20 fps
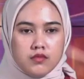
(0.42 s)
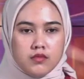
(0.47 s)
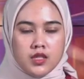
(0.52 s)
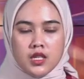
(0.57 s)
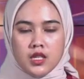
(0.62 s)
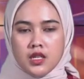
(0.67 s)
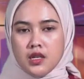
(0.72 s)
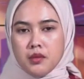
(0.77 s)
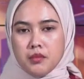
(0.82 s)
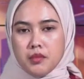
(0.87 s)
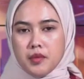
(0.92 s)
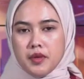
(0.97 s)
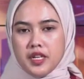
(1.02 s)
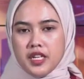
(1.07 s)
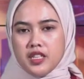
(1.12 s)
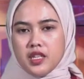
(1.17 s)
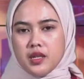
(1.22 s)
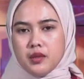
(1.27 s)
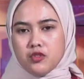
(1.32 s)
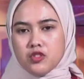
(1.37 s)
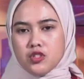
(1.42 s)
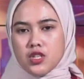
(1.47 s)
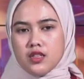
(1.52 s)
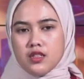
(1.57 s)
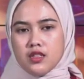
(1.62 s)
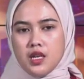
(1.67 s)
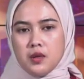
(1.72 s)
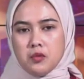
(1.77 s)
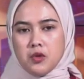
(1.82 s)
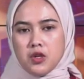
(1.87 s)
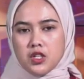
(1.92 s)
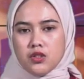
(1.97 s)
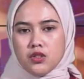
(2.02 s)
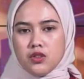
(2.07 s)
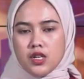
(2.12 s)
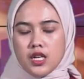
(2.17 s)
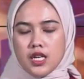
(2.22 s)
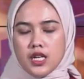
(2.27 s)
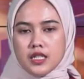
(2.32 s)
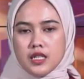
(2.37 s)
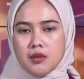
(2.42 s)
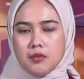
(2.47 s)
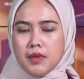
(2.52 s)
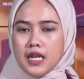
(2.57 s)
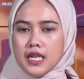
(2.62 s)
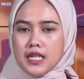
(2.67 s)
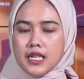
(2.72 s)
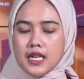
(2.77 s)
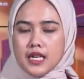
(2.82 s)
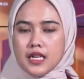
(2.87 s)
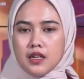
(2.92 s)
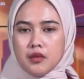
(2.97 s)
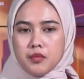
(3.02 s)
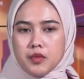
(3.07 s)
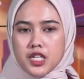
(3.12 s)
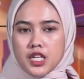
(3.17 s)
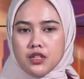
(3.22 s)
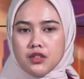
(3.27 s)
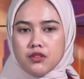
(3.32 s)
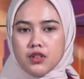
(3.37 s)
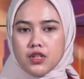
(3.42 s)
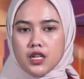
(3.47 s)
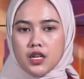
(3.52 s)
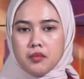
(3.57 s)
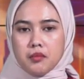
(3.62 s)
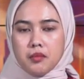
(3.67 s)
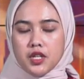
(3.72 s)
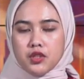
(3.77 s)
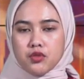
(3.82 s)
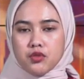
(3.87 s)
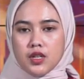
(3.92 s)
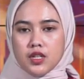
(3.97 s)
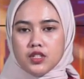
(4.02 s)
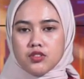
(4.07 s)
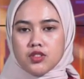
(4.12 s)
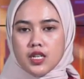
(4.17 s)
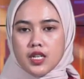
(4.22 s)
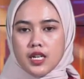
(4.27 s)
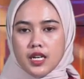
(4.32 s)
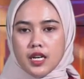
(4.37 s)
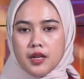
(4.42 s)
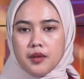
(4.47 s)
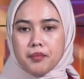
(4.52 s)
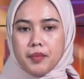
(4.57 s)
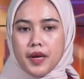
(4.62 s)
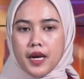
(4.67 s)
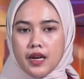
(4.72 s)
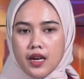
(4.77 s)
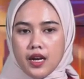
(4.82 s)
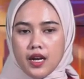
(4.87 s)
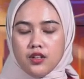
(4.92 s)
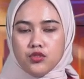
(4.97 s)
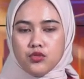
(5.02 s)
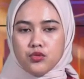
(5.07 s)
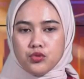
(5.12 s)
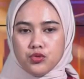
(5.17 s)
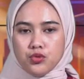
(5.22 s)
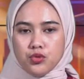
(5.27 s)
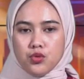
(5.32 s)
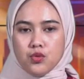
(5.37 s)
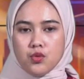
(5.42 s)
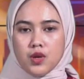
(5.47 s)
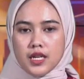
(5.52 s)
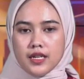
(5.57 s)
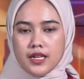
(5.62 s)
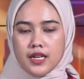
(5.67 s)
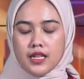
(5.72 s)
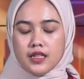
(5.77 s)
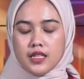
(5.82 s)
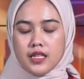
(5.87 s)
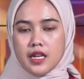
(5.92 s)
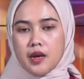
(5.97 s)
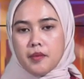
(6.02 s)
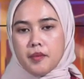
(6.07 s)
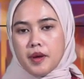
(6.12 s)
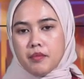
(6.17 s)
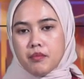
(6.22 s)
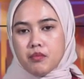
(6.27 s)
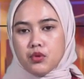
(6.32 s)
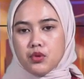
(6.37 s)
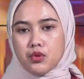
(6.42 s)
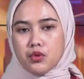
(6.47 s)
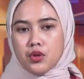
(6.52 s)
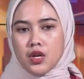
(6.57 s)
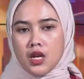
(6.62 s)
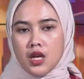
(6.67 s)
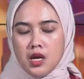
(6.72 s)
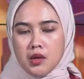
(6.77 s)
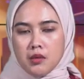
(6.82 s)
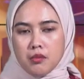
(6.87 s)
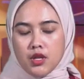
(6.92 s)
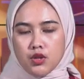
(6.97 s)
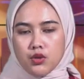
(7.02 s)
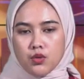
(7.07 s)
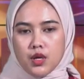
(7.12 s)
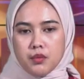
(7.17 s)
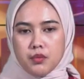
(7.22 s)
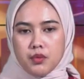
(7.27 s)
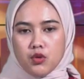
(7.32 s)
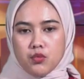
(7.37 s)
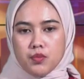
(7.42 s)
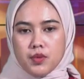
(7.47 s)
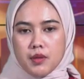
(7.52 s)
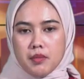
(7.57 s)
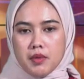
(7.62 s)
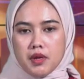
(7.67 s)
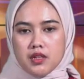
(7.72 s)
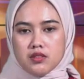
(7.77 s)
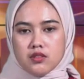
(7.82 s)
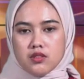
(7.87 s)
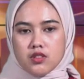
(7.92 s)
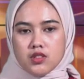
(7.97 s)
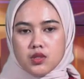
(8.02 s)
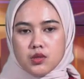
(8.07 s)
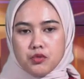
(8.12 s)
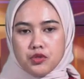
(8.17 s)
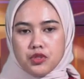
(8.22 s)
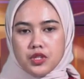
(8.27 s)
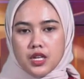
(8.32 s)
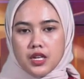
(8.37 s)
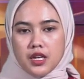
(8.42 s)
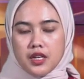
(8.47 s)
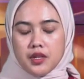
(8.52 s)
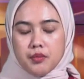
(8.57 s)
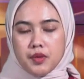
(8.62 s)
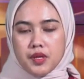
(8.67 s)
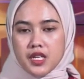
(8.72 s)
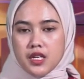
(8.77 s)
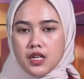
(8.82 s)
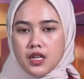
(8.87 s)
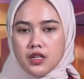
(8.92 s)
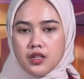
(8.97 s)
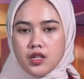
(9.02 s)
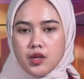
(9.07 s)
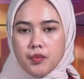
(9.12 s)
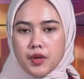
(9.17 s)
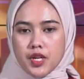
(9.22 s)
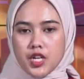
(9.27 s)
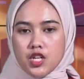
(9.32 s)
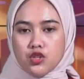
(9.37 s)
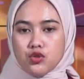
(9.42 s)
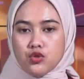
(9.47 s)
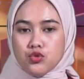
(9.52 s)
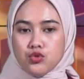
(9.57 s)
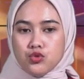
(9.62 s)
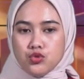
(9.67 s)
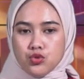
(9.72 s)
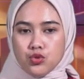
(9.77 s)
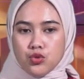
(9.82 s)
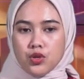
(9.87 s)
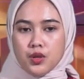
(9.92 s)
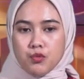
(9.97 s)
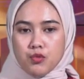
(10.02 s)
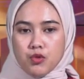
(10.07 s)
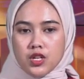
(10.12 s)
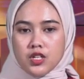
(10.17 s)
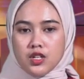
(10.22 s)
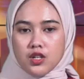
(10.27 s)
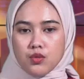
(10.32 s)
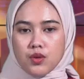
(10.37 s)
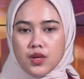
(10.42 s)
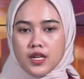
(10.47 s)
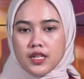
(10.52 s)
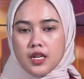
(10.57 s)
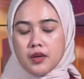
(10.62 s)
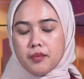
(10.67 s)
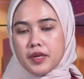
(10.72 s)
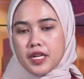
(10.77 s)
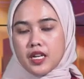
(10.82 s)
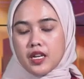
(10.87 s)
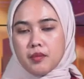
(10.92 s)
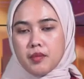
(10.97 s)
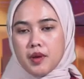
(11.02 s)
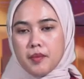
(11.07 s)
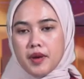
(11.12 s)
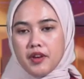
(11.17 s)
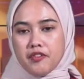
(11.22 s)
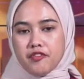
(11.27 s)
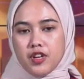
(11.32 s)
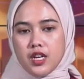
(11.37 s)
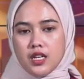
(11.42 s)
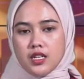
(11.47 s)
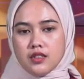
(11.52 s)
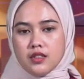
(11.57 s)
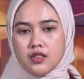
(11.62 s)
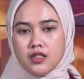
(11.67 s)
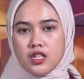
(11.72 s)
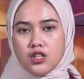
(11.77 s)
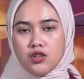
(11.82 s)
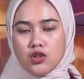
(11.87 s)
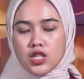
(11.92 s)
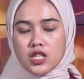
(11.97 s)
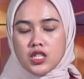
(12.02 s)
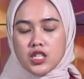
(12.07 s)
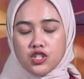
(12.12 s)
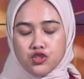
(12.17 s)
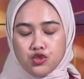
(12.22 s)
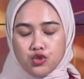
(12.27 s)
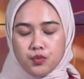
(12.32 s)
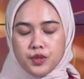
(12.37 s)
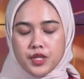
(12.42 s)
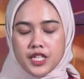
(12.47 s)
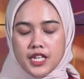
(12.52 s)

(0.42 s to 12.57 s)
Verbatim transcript: Pemerintah pusat dalam waktu dekat kembali akan menyalurkan bantuan cadangan pangan untuk warga tidak mampu. Bantuan berupa beras tersebut akan diberikan kepada 7 ribuan keluarga penerima manfaat di Kota Tanjung Pinang.